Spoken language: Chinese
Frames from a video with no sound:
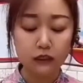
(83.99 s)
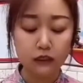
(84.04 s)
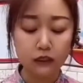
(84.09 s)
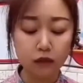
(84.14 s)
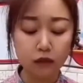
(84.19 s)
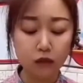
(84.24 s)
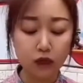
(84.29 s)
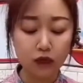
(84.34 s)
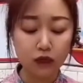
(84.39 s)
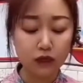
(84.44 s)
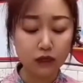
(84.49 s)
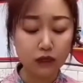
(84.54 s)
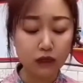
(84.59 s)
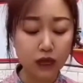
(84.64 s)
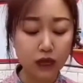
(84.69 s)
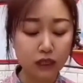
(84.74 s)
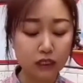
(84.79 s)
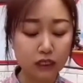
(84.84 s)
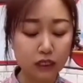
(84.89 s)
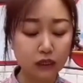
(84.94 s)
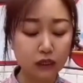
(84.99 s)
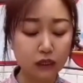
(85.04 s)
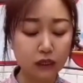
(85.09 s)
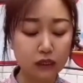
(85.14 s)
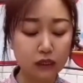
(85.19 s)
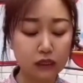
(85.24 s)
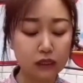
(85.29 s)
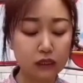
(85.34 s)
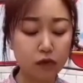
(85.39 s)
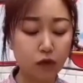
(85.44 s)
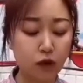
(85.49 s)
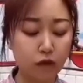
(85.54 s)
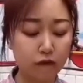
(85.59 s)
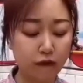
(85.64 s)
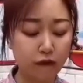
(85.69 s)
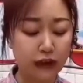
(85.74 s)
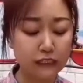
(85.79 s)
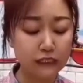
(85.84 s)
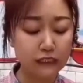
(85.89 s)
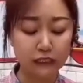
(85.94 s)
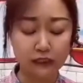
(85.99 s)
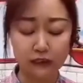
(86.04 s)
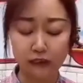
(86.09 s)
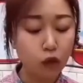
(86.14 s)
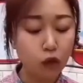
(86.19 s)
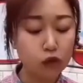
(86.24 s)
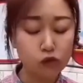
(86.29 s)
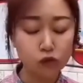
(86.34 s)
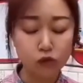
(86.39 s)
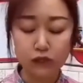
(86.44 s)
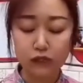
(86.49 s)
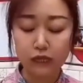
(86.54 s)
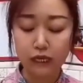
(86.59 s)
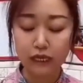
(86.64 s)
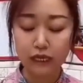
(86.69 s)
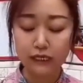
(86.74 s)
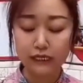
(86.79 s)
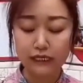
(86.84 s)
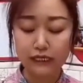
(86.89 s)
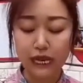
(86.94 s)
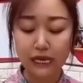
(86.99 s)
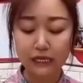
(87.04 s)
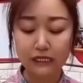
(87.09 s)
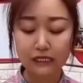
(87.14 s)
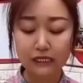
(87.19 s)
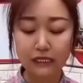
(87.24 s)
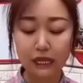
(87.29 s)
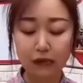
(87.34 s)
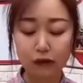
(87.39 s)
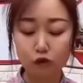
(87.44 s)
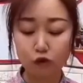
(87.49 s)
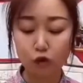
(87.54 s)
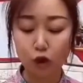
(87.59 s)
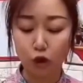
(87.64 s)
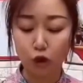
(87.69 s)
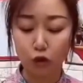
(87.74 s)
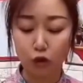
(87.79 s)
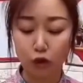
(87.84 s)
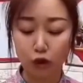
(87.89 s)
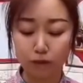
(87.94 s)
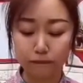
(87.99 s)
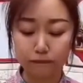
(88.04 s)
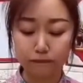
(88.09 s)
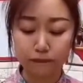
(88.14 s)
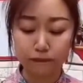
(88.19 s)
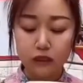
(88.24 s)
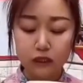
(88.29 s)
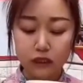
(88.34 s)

经过一夜深刻的自我反省，我总结了以下几点错误：